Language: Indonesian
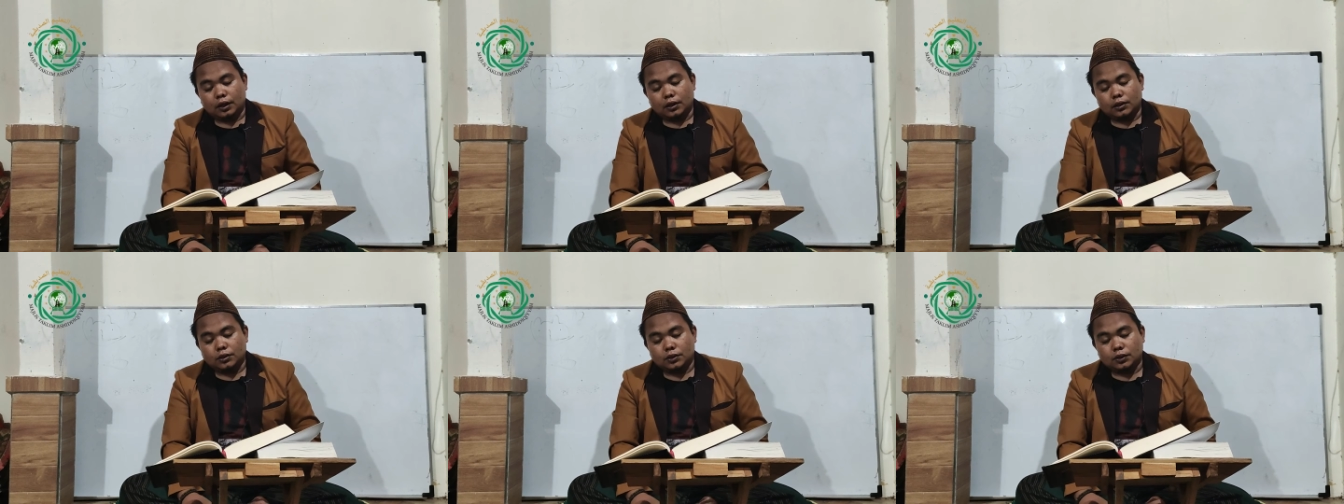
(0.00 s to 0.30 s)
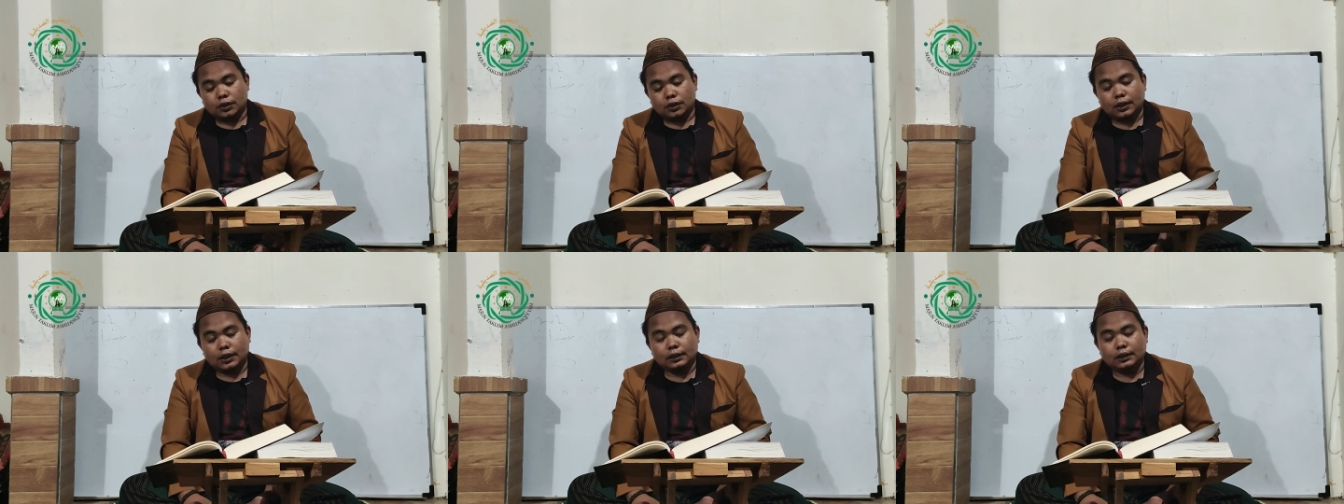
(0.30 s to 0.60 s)

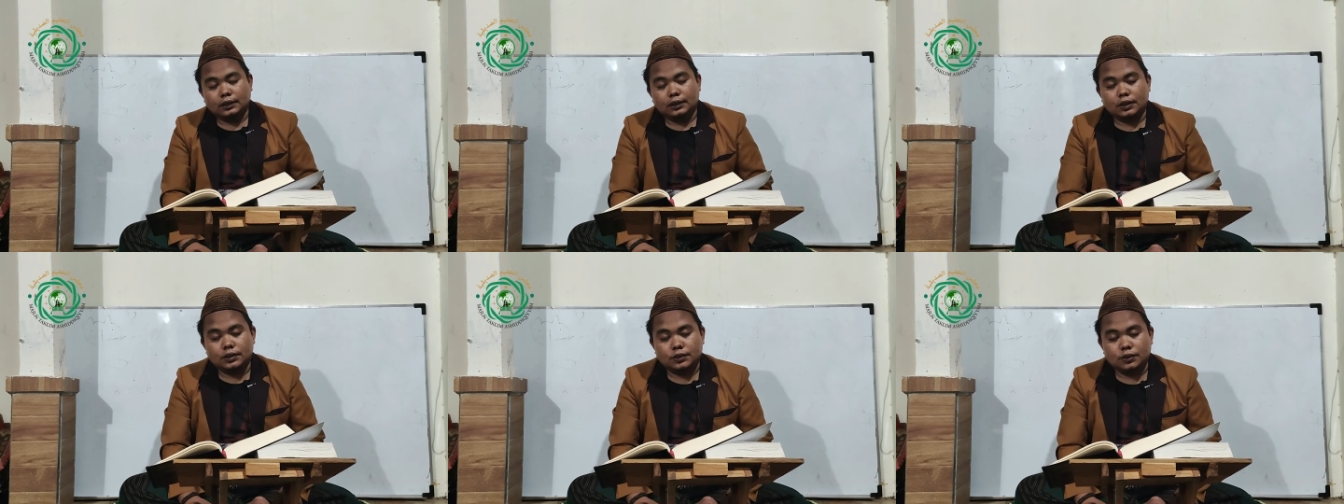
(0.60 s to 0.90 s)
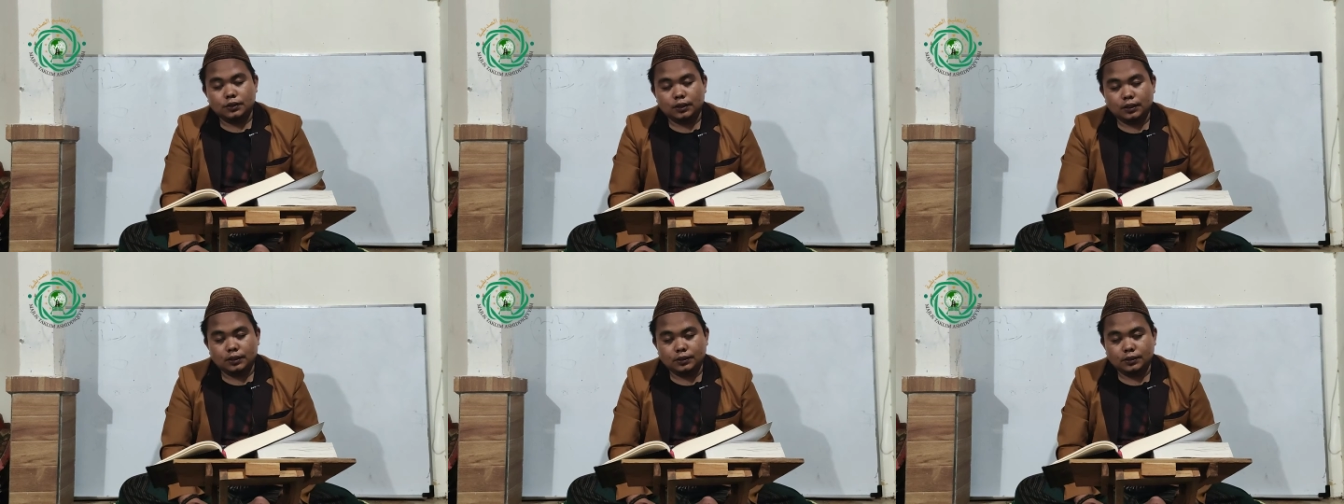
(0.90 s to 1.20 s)
sholatnya
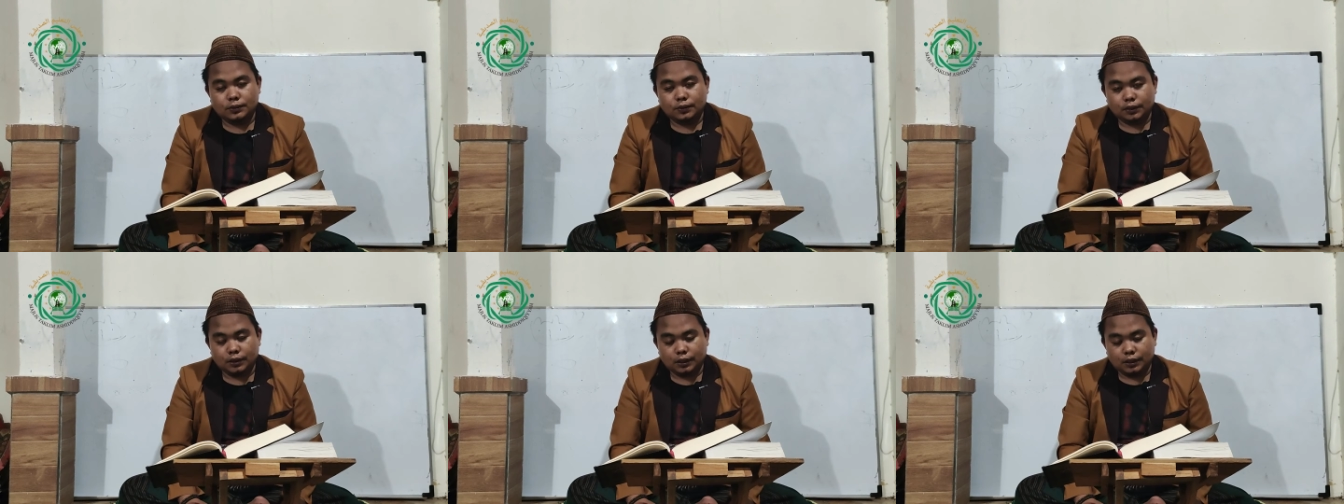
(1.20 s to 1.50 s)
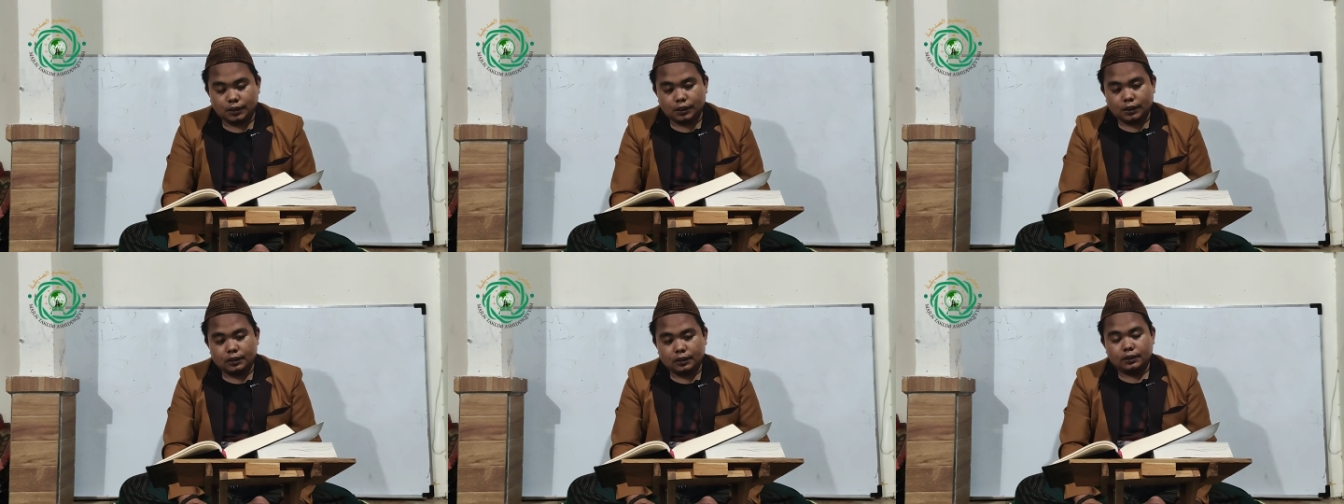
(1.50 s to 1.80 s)
sholat
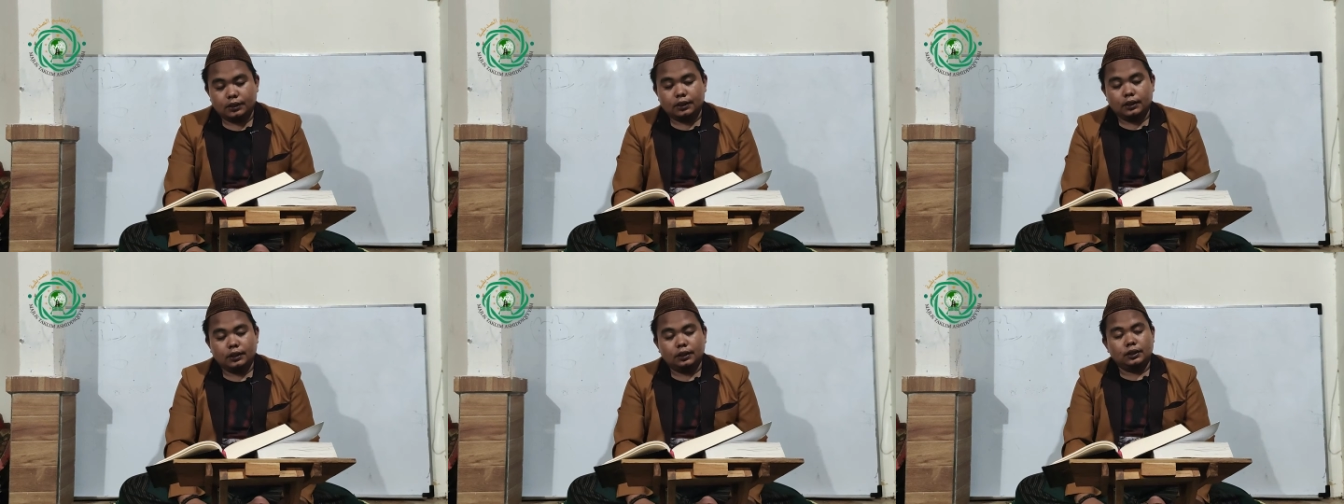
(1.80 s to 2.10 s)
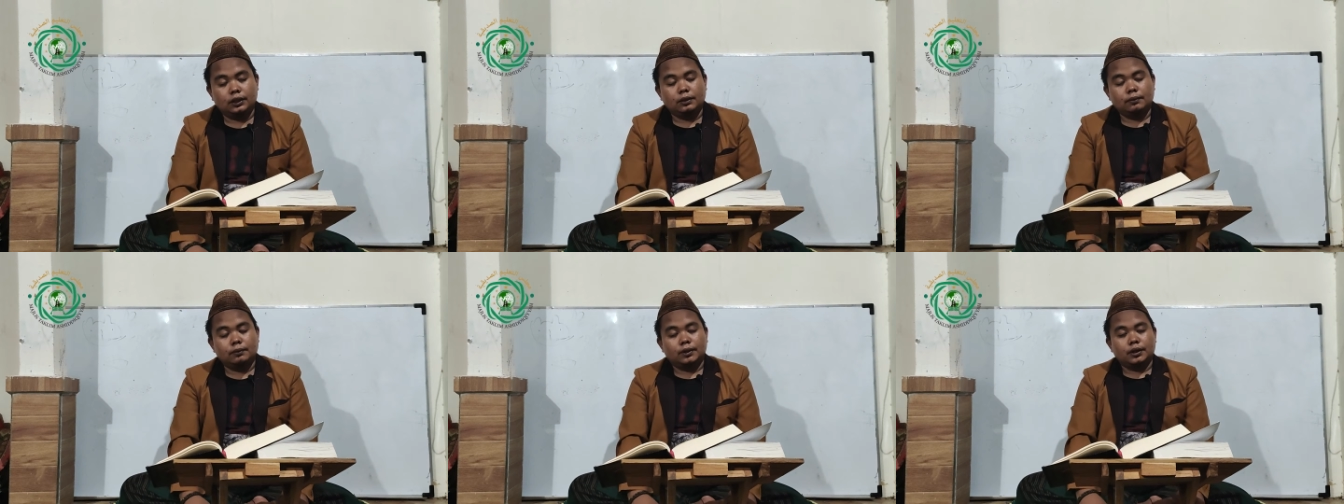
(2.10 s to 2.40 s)
sunat,
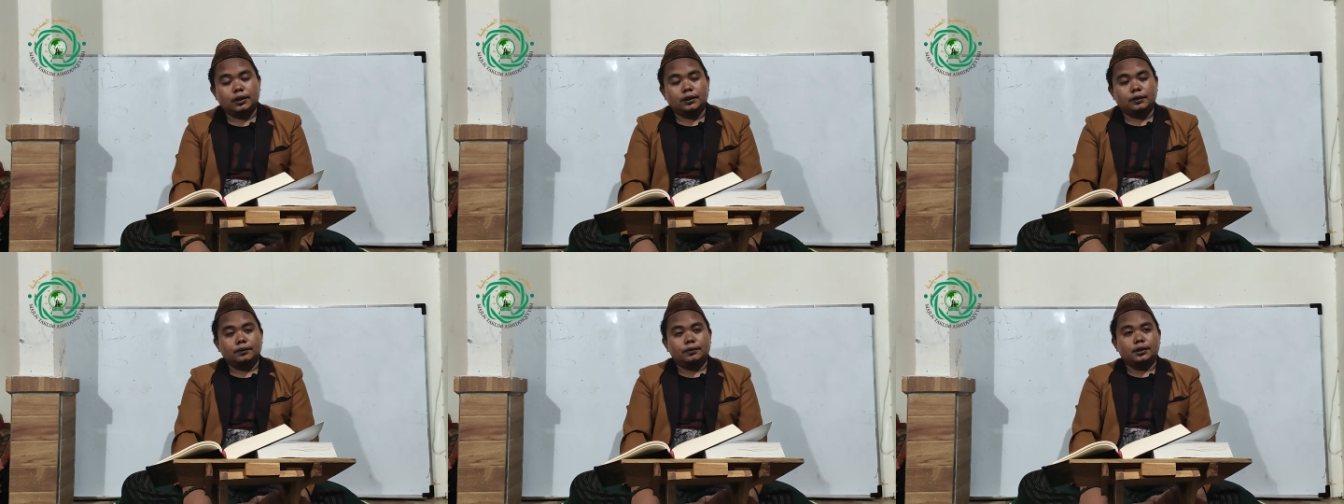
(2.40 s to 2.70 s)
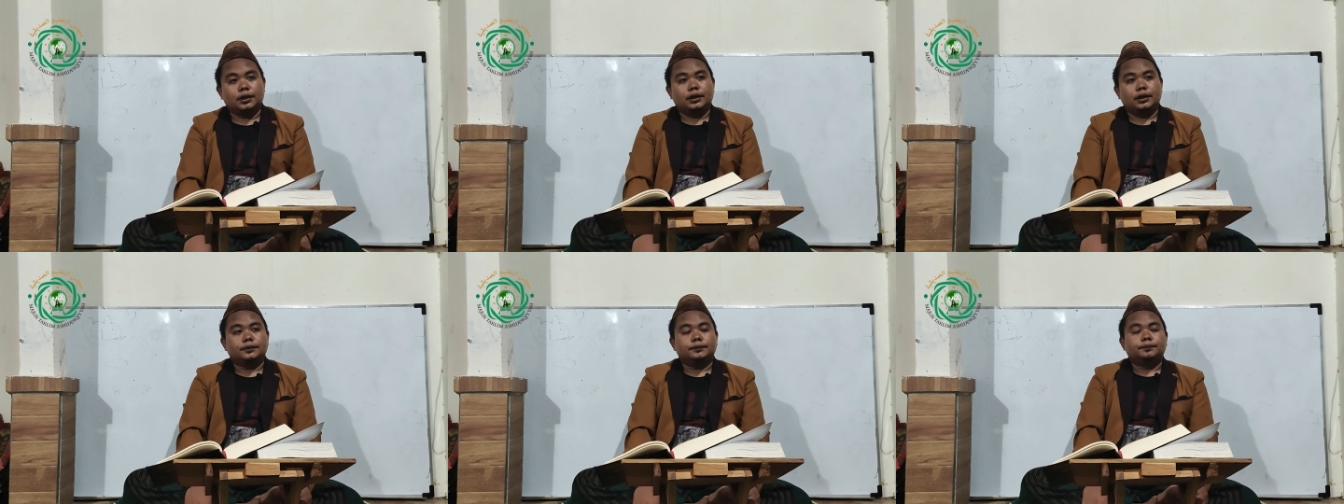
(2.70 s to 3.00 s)
ini dibagi
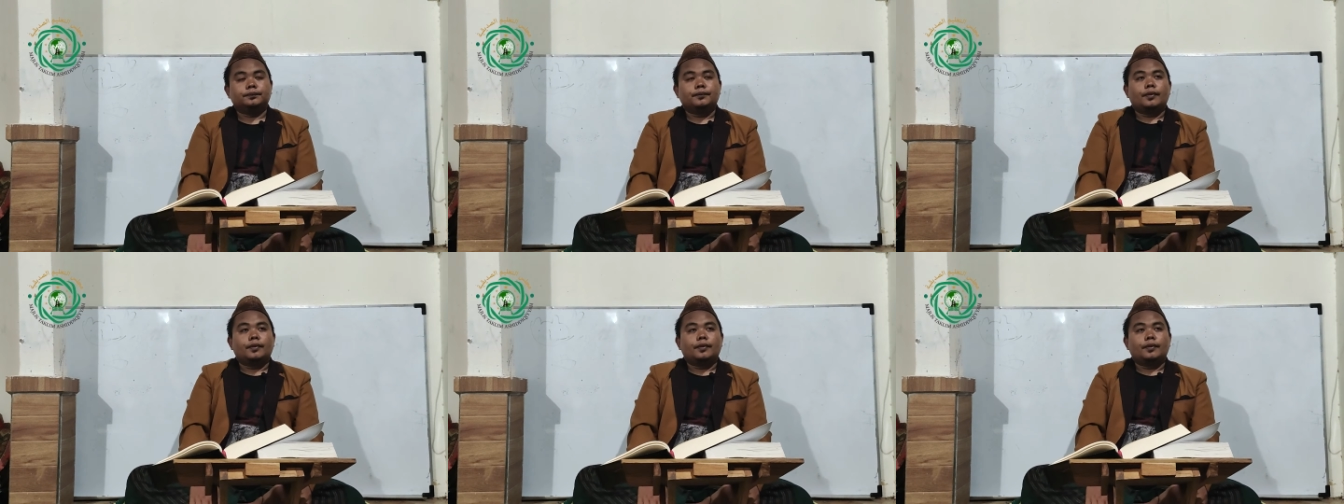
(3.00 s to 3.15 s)
dua.